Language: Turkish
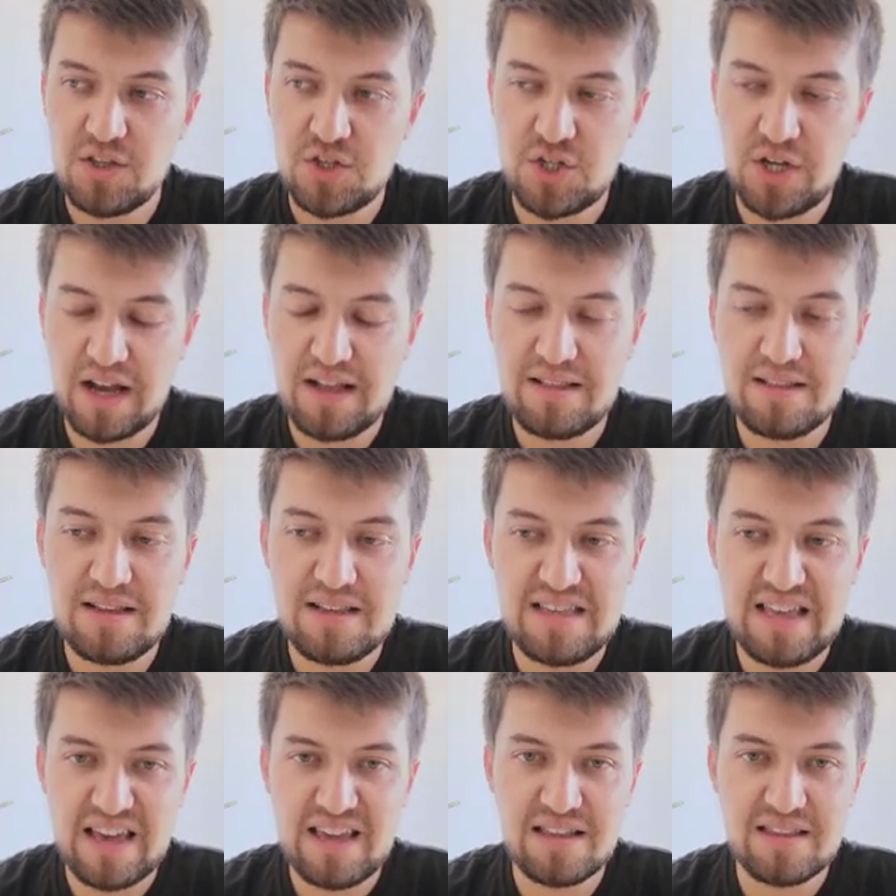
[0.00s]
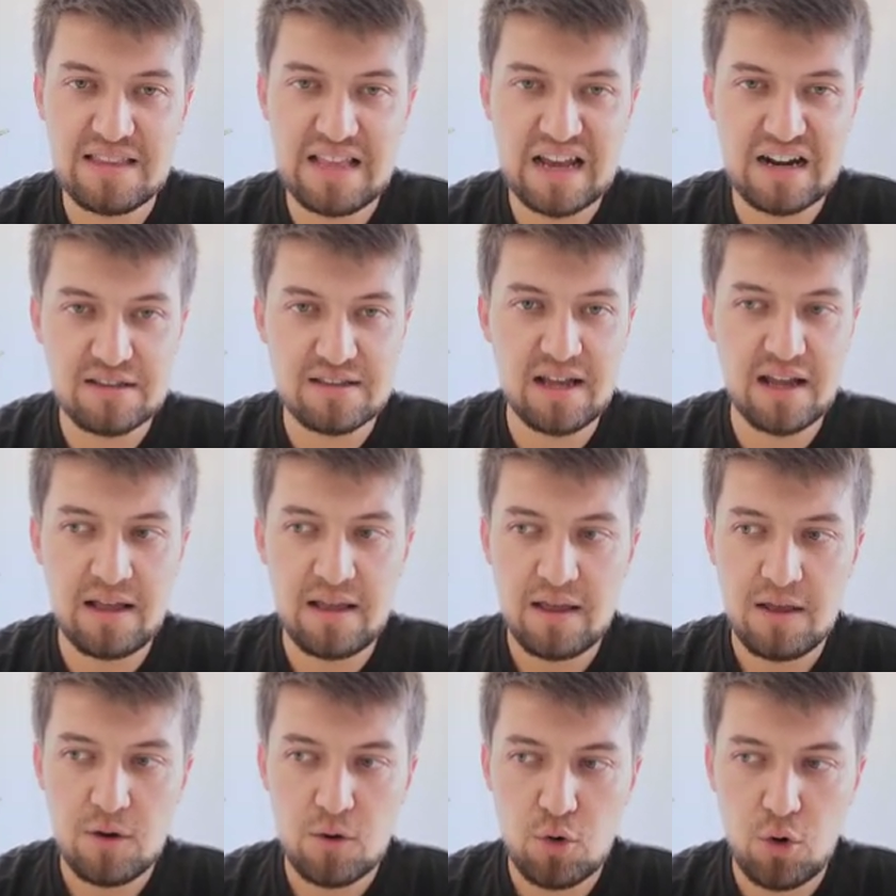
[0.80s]
Canlı
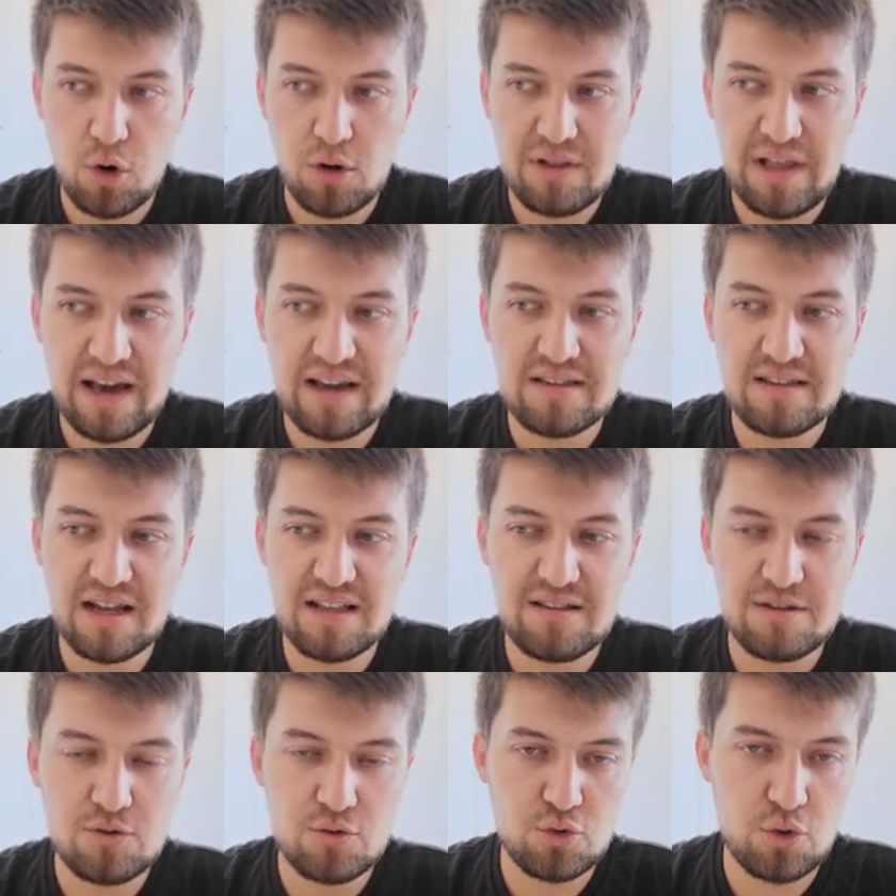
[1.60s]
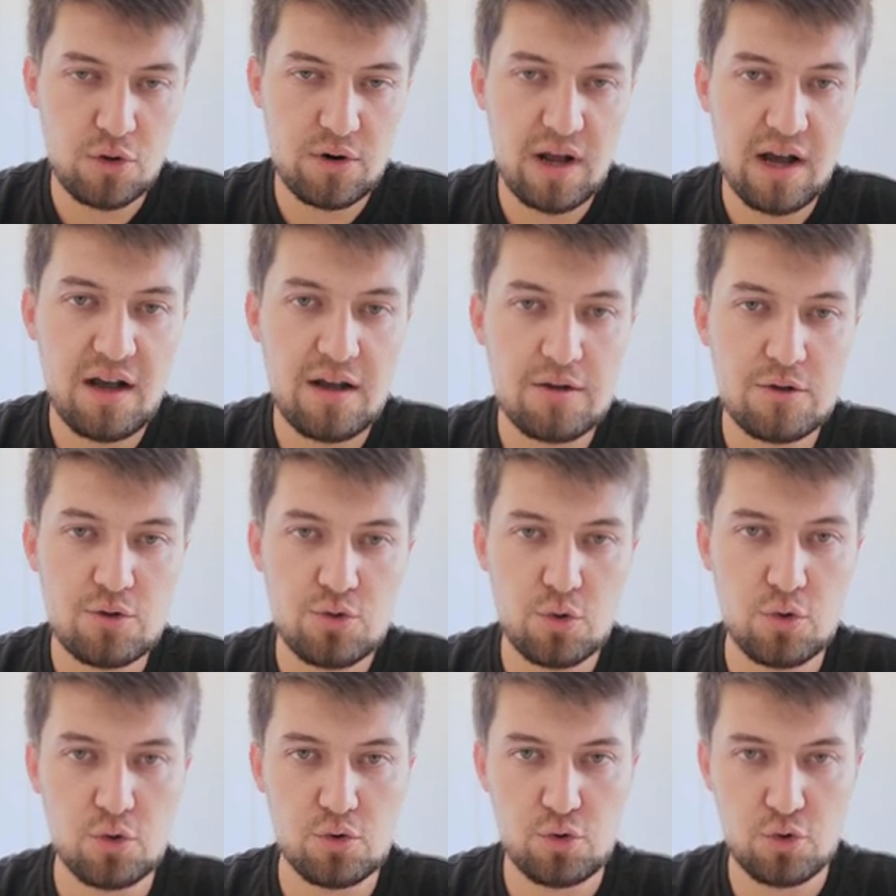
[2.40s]
yayınlarda kolaydan zora
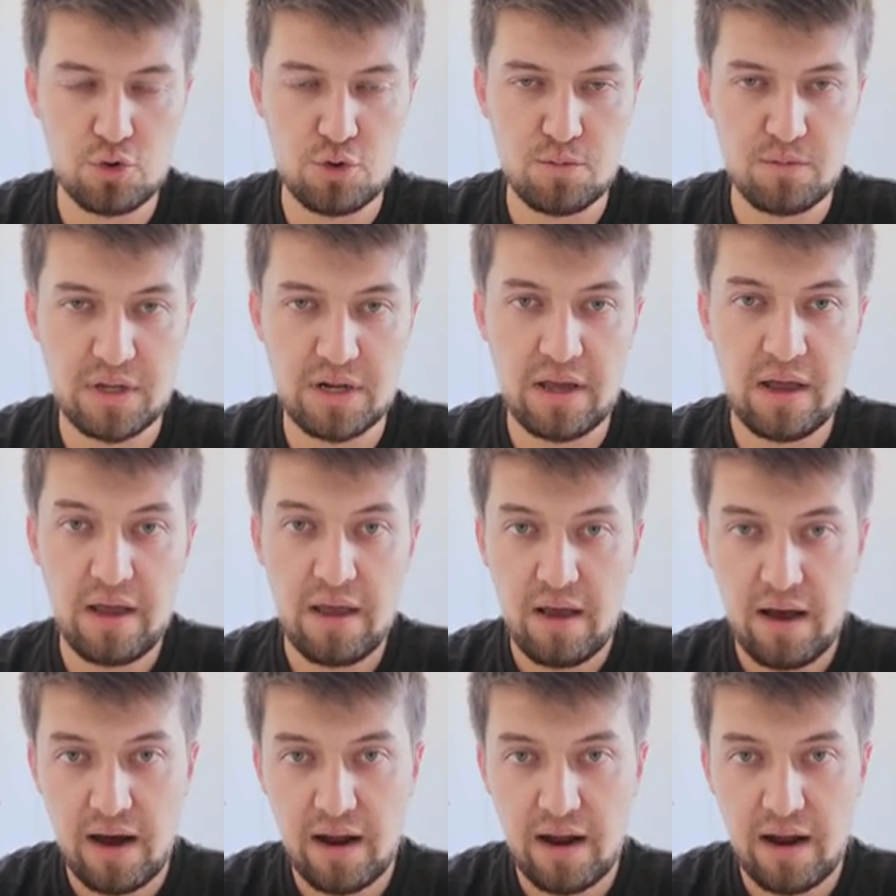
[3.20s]
soru çözümleri.